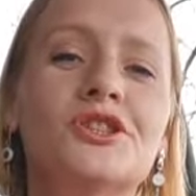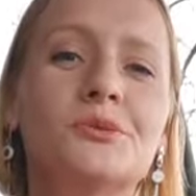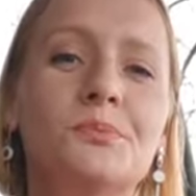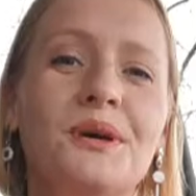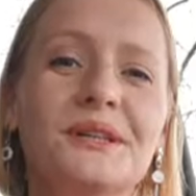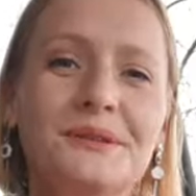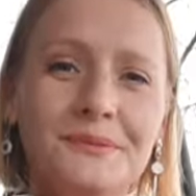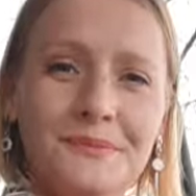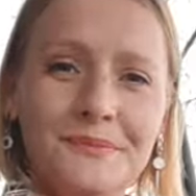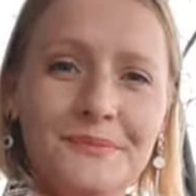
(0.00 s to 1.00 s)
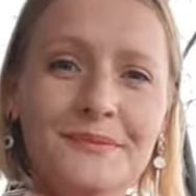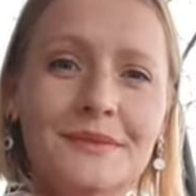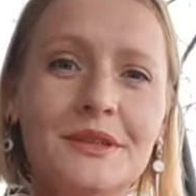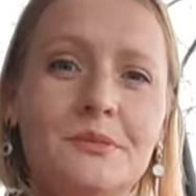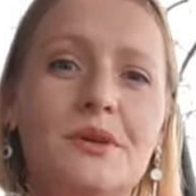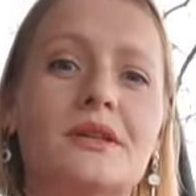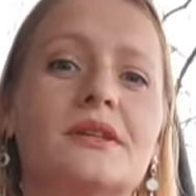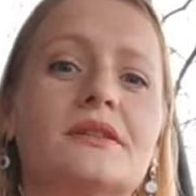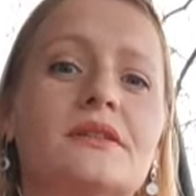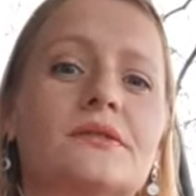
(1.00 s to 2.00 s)
щипать себя.
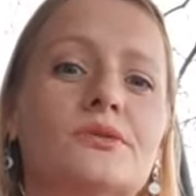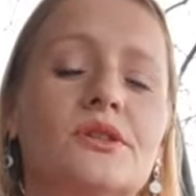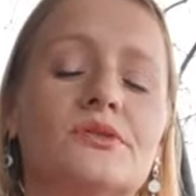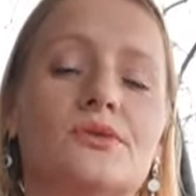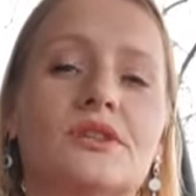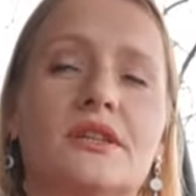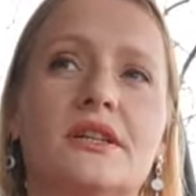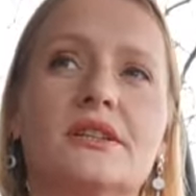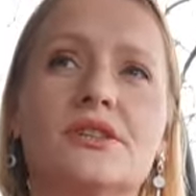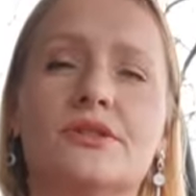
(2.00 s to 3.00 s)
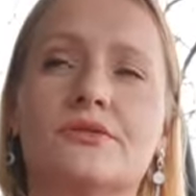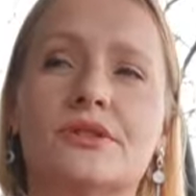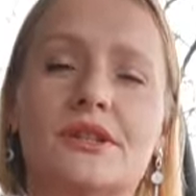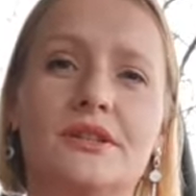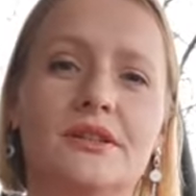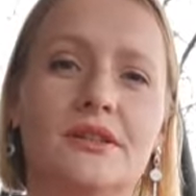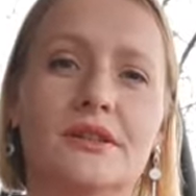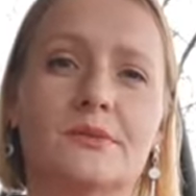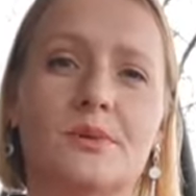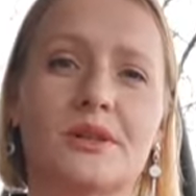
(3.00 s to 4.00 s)
Глядите, вот здесь вот складочки вот такие
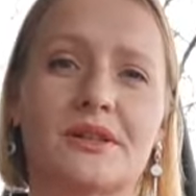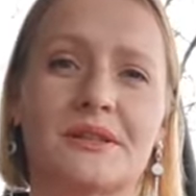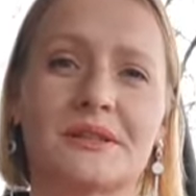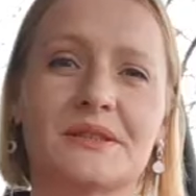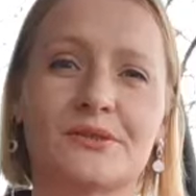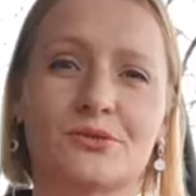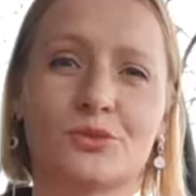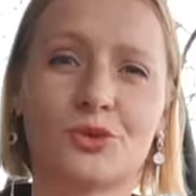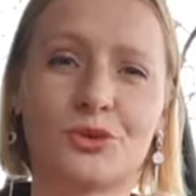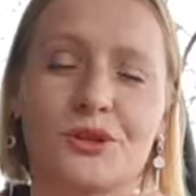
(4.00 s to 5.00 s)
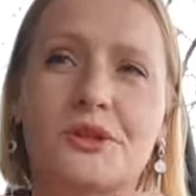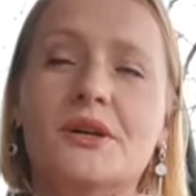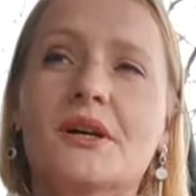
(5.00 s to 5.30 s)
есть прекрасные у многих.